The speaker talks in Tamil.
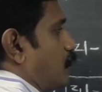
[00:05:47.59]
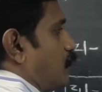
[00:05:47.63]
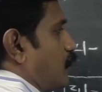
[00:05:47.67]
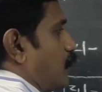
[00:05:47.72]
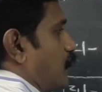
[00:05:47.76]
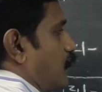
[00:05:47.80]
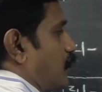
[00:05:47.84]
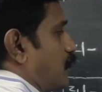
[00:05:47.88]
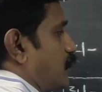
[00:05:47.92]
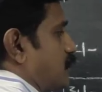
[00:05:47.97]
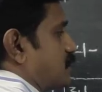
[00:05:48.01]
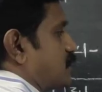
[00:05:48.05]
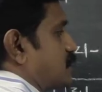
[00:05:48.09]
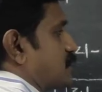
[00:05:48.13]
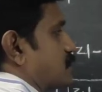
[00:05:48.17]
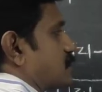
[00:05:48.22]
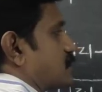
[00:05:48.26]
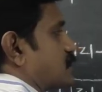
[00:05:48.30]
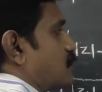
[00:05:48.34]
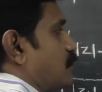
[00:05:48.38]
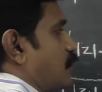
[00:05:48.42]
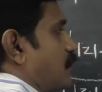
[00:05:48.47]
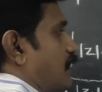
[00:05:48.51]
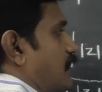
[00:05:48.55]
mod இசட்
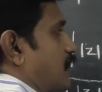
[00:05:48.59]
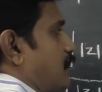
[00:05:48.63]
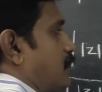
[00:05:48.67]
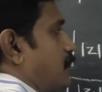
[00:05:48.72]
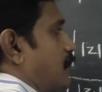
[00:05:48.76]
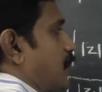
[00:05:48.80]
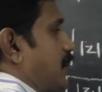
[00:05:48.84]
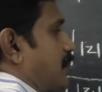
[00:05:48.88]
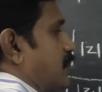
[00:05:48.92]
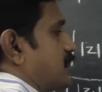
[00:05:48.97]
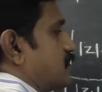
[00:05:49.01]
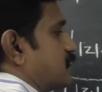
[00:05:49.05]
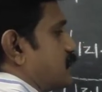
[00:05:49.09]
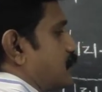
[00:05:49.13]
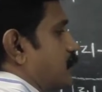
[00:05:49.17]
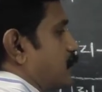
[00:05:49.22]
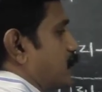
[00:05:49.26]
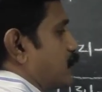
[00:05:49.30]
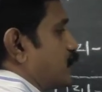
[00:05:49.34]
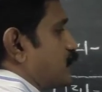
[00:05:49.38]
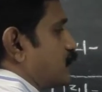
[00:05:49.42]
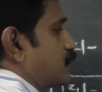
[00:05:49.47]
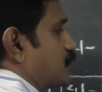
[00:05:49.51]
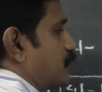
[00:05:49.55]
ஸ்கொயர் மைனஸ் இந்த
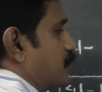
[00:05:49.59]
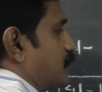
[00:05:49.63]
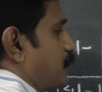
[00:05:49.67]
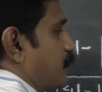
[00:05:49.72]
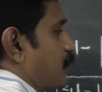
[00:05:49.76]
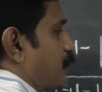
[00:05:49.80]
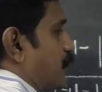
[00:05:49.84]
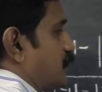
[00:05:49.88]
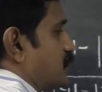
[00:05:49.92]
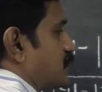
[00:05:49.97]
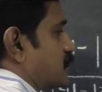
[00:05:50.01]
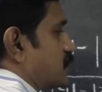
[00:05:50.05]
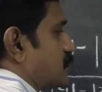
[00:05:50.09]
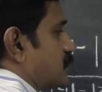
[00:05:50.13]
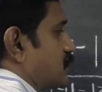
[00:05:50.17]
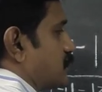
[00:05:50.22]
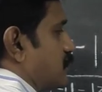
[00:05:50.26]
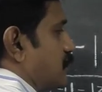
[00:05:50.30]
பக்கம் போச்சுன்னா ப்ளஸ்